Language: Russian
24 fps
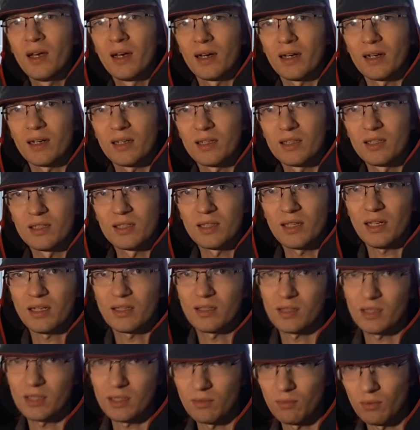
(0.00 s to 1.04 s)

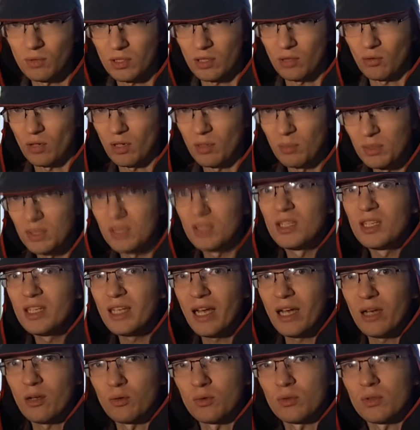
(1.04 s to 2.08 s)
организации, вот, которые
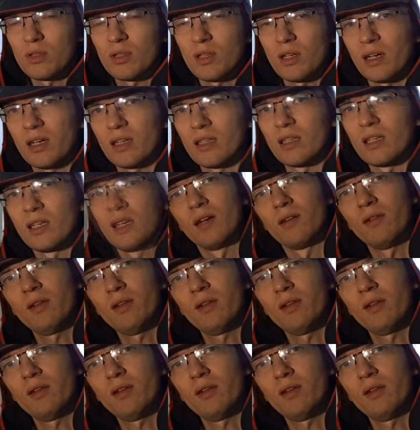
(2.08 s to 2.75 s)
объединяют страны.